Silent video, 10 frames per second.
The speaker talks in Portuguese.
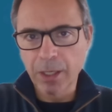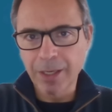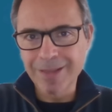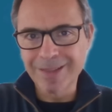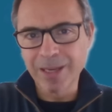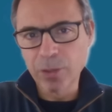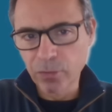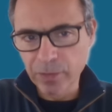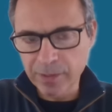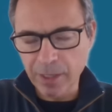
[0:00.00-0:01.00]
da
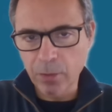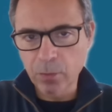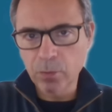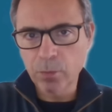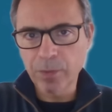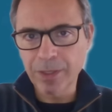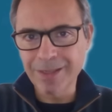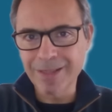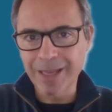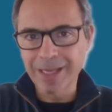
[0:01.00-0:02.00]
inovação e
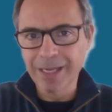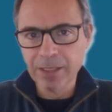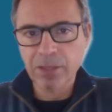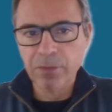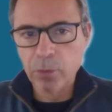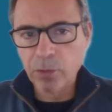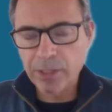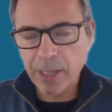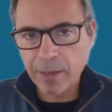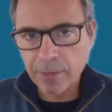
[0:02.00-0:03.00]
da
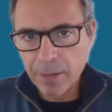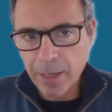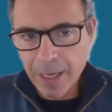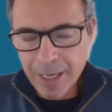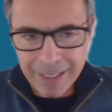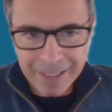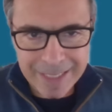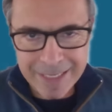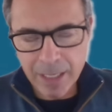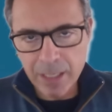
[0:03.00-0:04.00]
individualidade
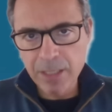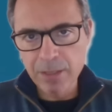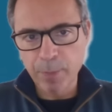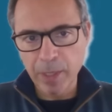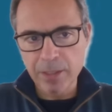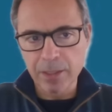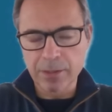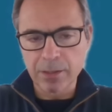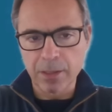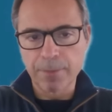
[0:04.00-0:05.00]
e da
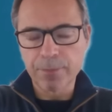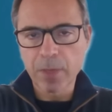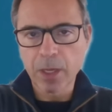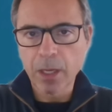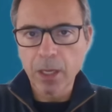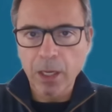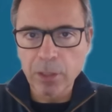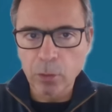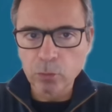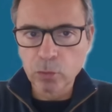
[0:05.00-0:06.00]
independência.
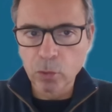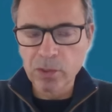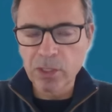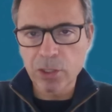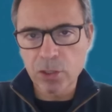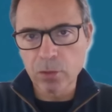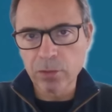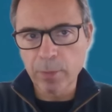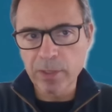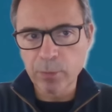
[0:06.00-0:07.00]
Então, todos estes são
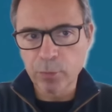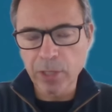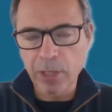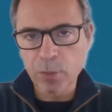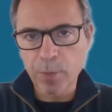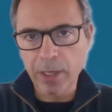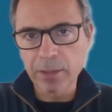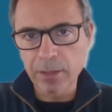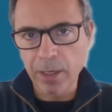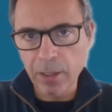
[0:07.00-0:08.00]
temas importantes para quem
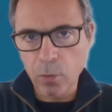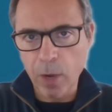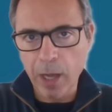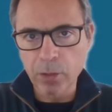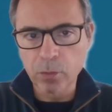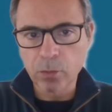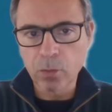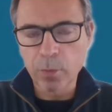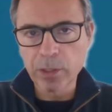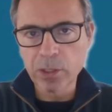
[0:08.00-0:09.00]
tem Aquário
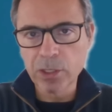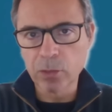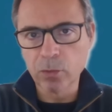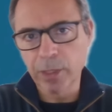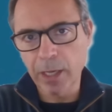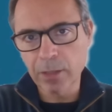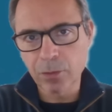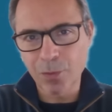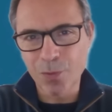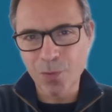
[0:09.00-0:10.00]
como energia dominante. Ou...